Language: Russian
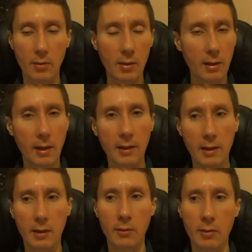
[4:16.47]
Но это
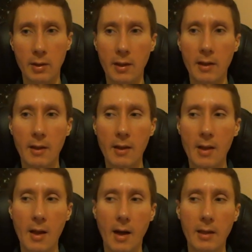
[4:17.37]
ладно, это уже
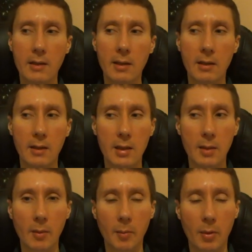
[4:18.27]
отдельная
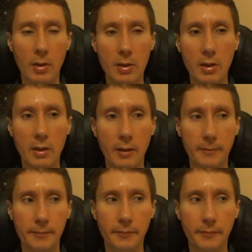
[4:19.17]
тема по рождению.